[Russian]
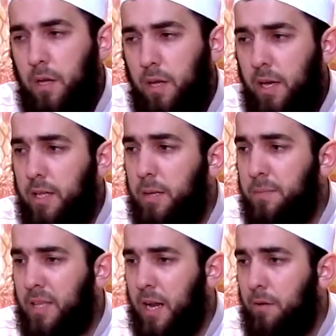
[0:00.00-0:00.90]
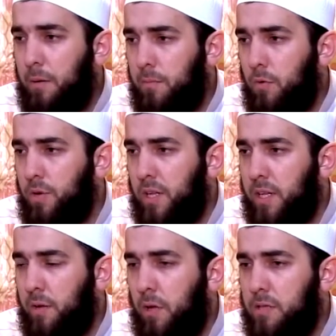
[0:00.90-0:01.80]
И этим нравом он
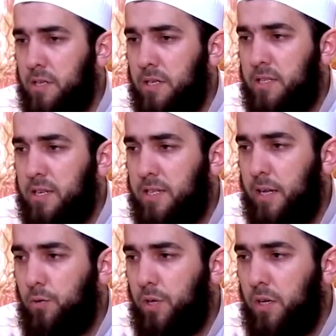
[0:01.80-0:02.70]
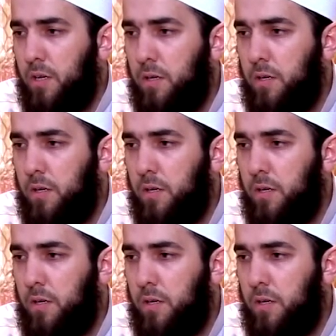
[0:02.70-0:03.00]
открывал сердца людей.